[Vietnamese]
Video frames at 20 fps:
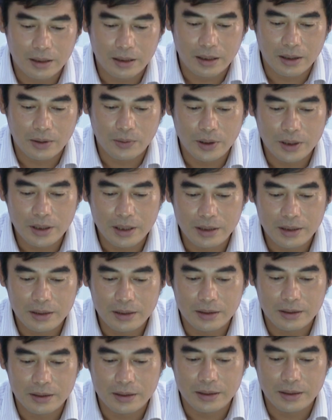thì ờ, khuyến khích
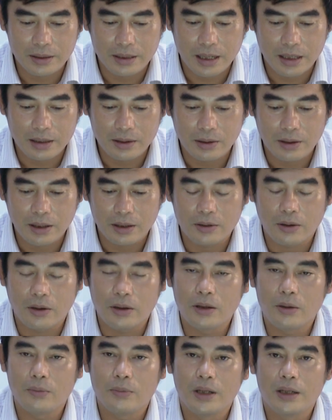người dân có điện
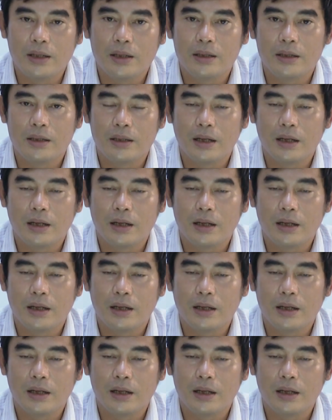thoại thông minh